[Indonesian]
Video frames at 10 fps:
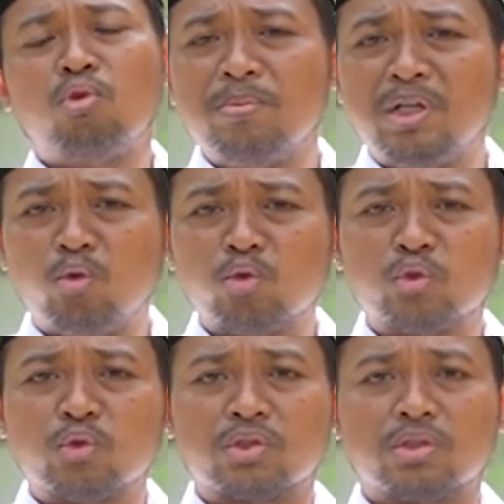Wabil
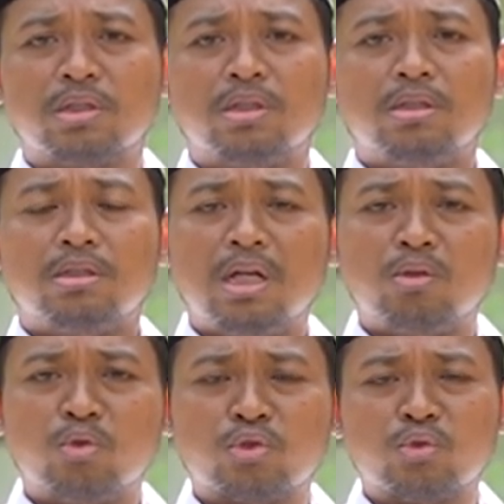khusus
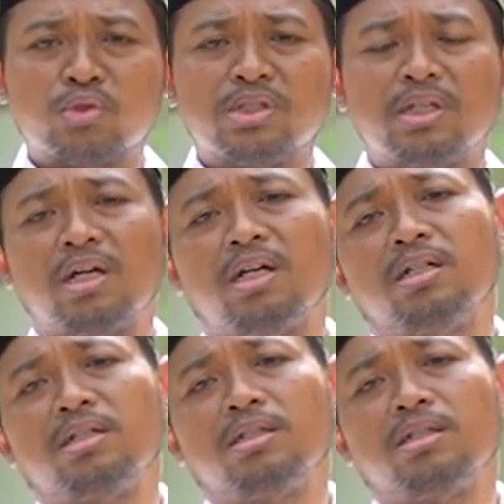dan khususnya